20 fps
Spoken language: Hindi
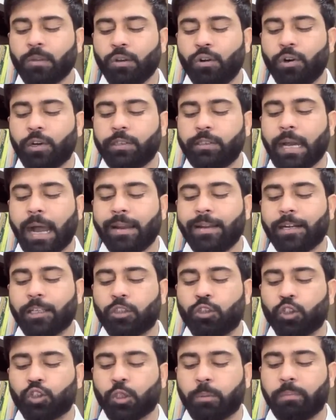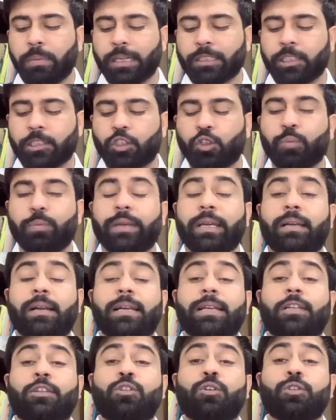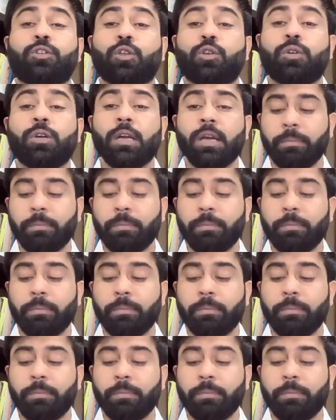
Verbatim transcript: और डॉलर दो सौ बासठ का या दो सौ